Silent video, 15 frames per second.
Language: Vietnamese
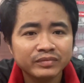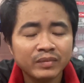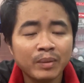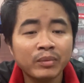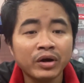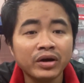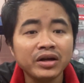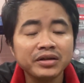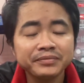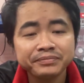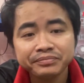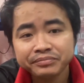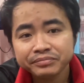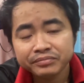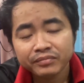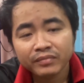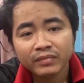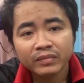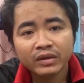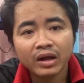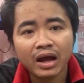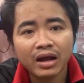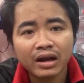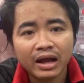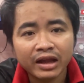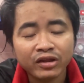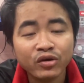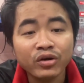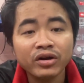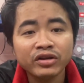mâm lửa đó, là
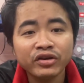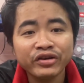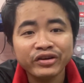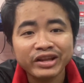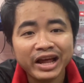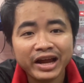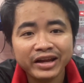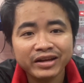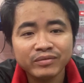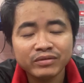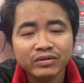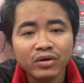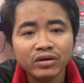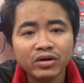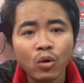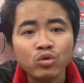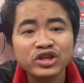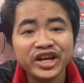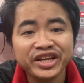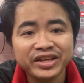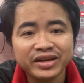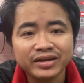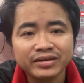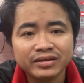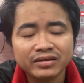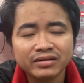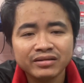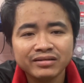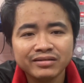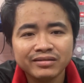chưa có được chưa được thay còn nó cũ xì rồi
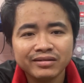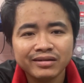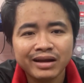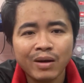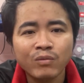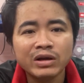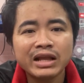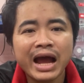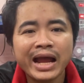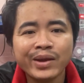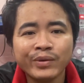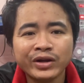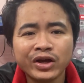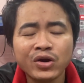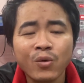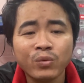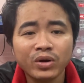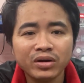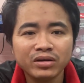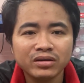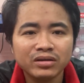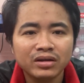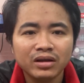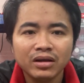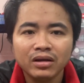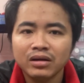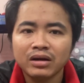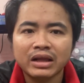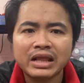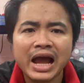ông mới thay cho mình cái cục đó
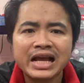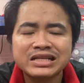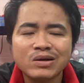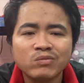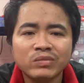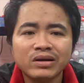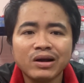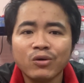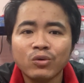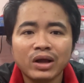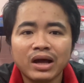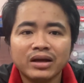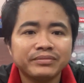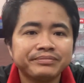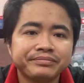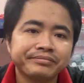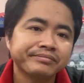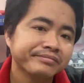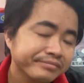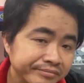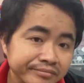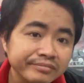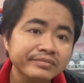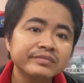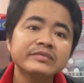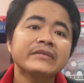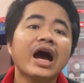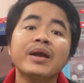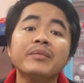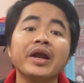là thay xong bắt đầu là
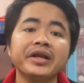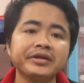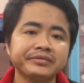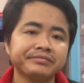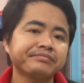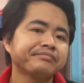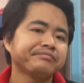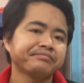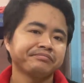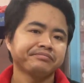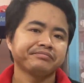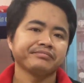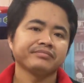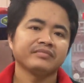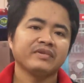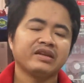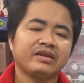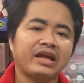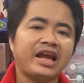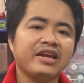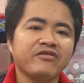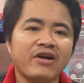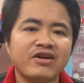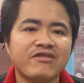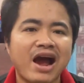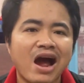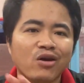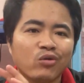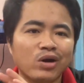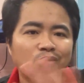hết bệnh chạy phà
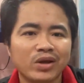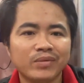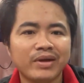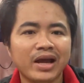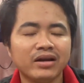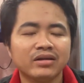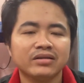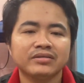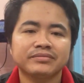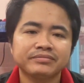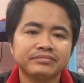phà luôn không chết máy nữa